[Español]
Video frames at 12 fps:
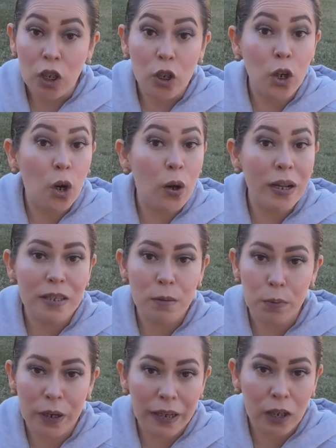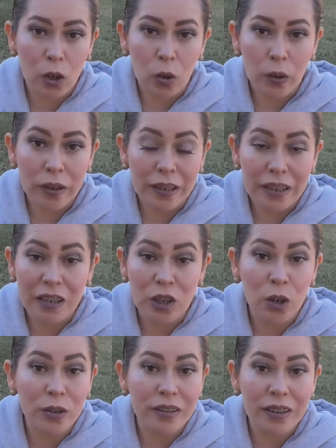no es bueno y
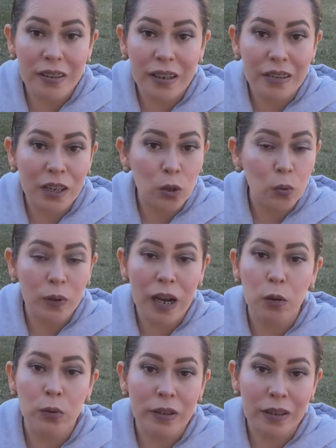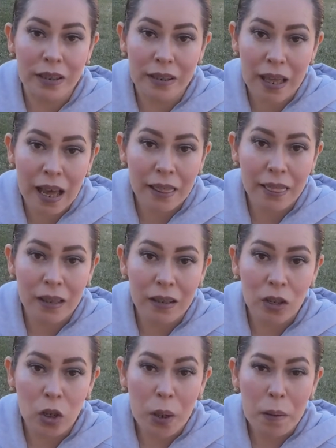no tiene ninguna utilidad,
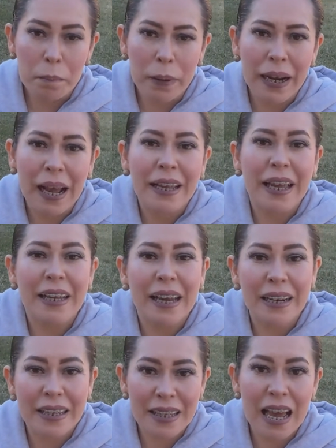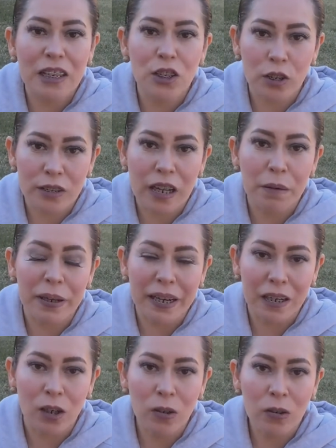¿para qué querría yo
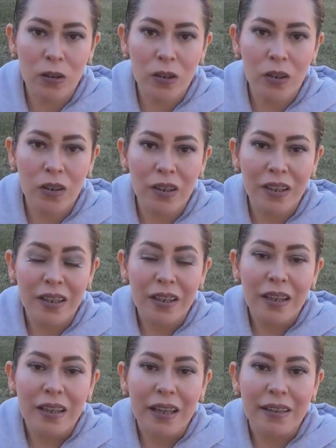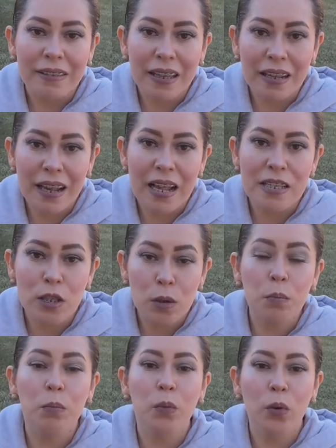saberlo? Que tengas
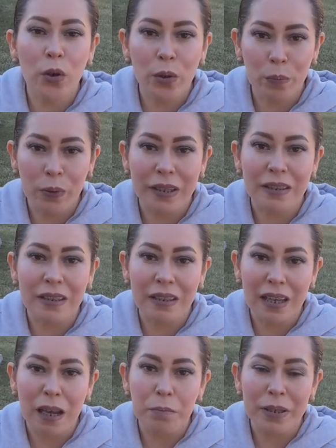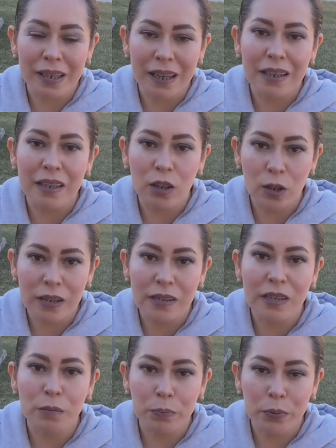muy buen día, mi querido
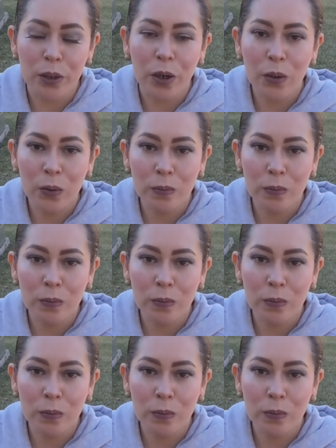discípulo.